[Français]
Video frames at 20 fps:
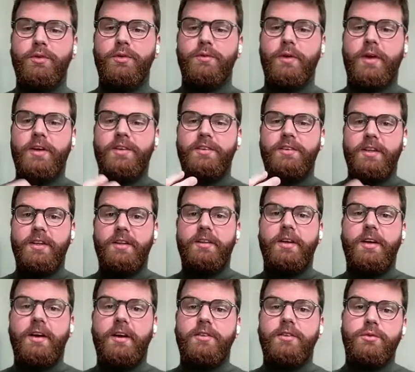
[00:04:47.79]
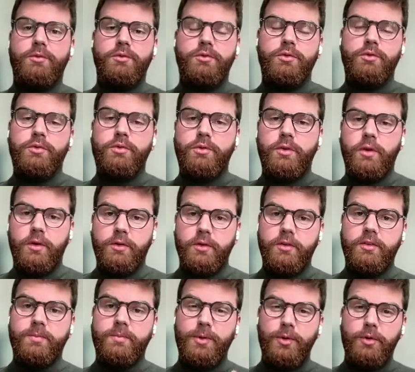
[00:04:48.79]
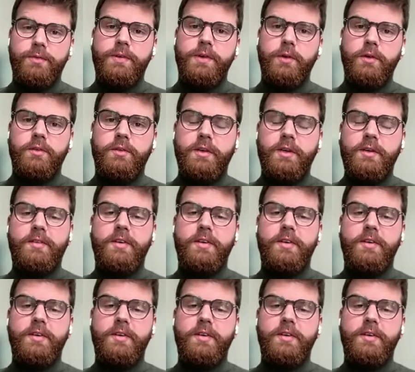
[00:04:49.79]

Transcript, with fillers: voyages et d'intégration, du coup, dans, ce milieu financier.